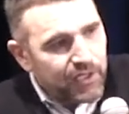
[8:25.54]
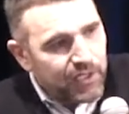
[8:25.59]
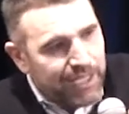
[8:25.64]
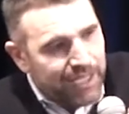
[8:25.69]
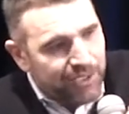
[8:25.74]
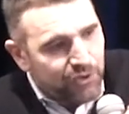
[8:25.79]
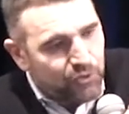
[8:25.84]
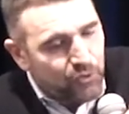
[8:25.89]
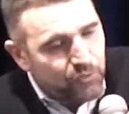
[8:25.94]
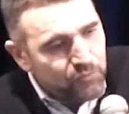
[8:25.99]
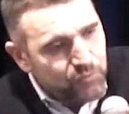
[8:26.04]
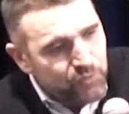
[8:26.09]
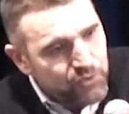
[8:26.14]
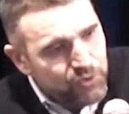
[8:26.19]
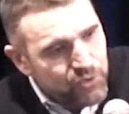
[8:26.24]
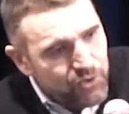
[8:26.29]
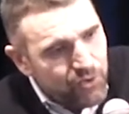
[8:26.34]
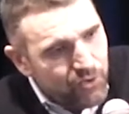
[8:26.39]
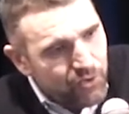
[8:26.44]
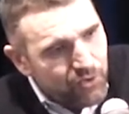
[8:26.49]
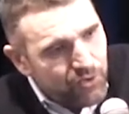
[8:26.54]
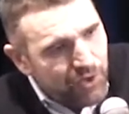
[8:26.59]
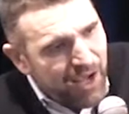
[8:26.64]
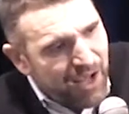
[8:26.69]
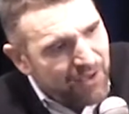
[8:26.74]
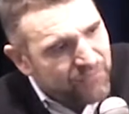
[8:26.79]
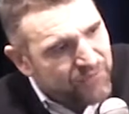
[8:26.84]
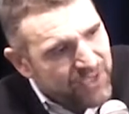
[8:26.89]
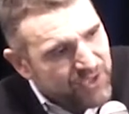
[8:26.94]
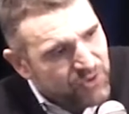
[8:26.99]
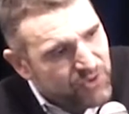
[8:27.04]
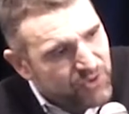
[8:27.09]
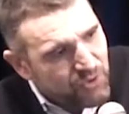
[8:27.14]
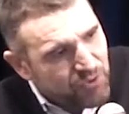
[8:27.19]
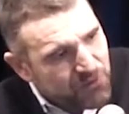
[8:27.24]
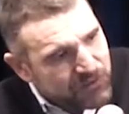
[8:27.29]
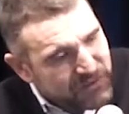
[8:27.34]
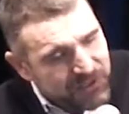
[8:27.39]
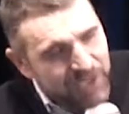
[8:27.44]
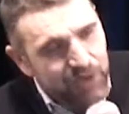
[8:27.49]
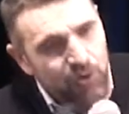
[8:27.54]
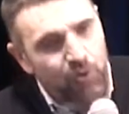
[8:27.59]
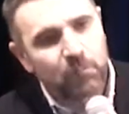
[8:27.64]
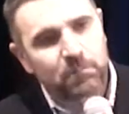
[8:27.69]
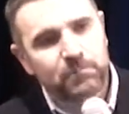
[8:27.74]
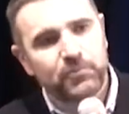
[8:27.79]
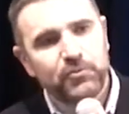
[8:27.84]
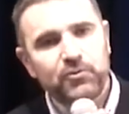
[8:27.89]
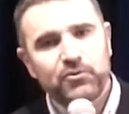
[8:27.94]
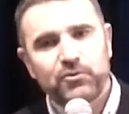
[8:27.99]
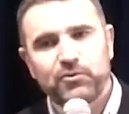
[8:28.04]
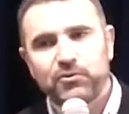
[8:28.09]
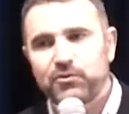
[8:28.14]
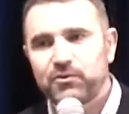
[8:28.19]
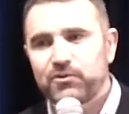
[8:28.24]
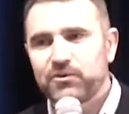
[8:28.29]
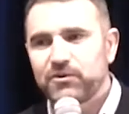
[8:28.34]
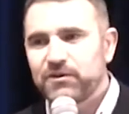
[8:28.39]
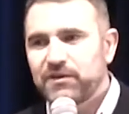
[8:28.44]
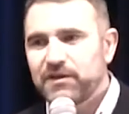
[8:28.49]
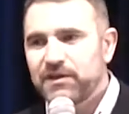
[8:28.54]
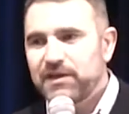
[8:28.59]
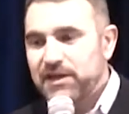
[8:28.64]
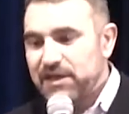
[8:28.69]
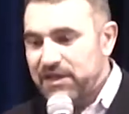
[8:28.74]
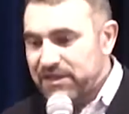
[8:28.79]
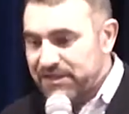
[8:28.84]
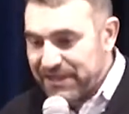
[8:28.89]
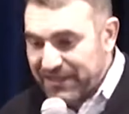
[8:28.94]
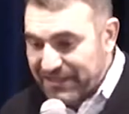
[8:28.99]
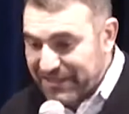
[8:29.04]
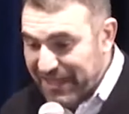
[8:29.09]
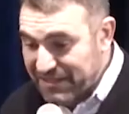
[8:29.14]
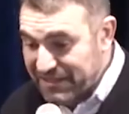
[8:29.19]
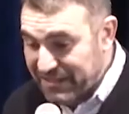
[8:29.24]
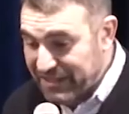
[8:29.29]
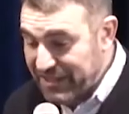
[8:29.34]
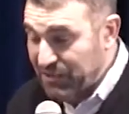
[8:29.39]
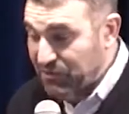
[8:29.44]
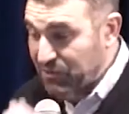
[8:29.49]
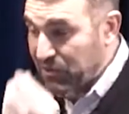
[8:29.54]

la communion avec Dieu s'est rompue. C'est ainsi